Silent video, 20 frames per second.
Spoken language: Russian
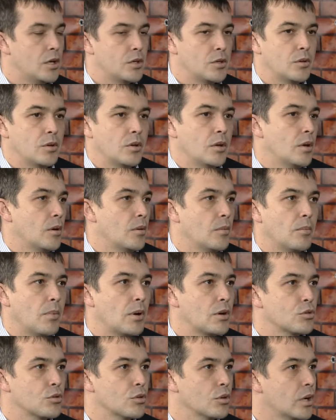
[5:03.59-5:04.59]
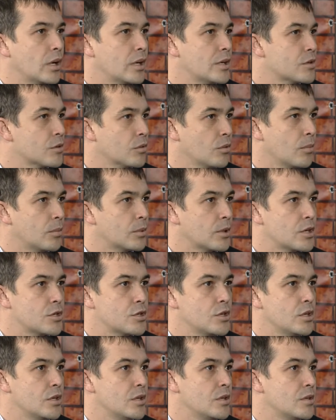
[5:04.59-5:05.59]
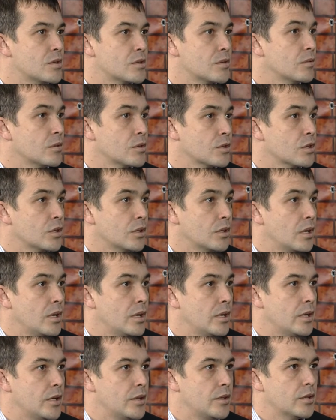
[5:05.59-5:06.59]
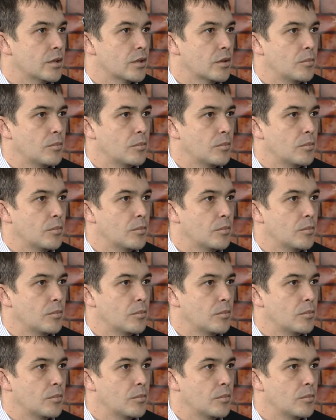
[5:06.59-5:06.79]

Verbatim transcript: Э, большое количество обращений несовершеннолетних.